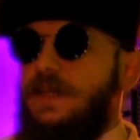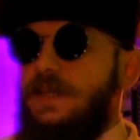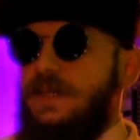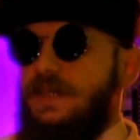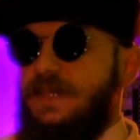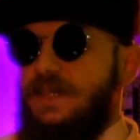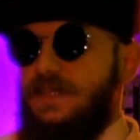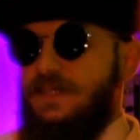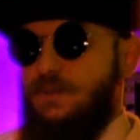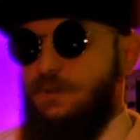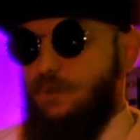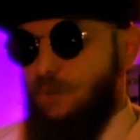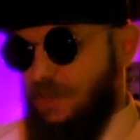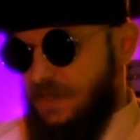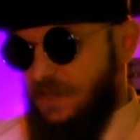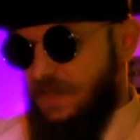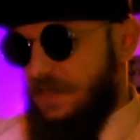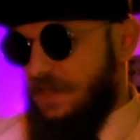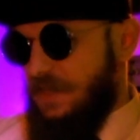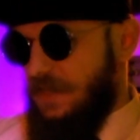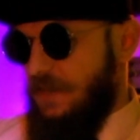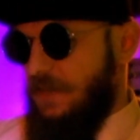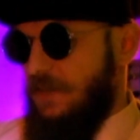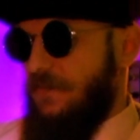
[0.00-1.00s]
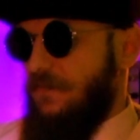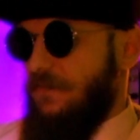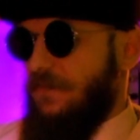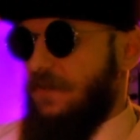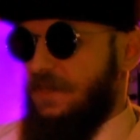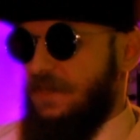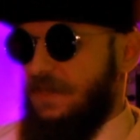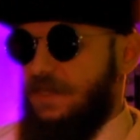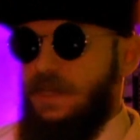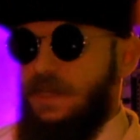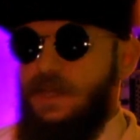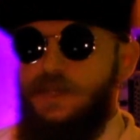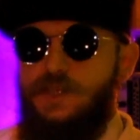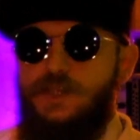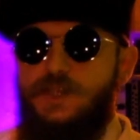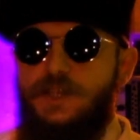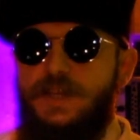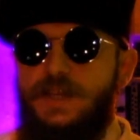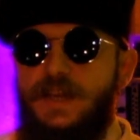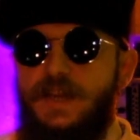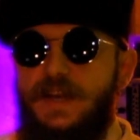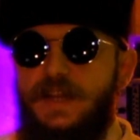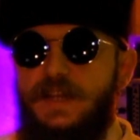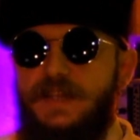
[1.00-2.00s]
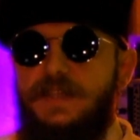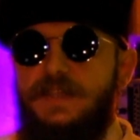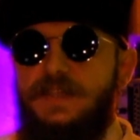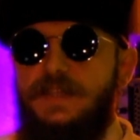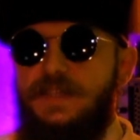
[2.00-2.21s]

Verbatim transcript: das kürzeste, was ich darstellen kann,